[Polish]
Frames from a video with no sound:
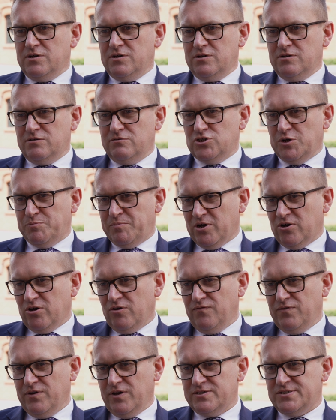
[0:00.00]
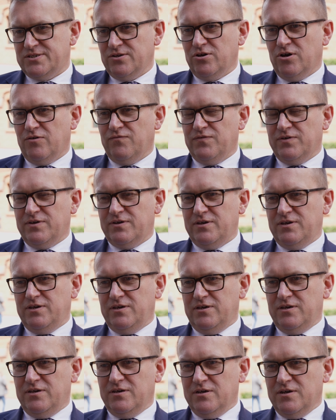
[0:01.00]
e, rzepakowych, sojowych
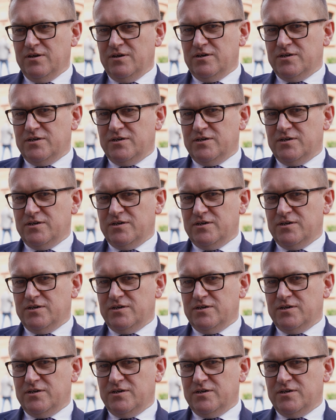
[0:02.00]
i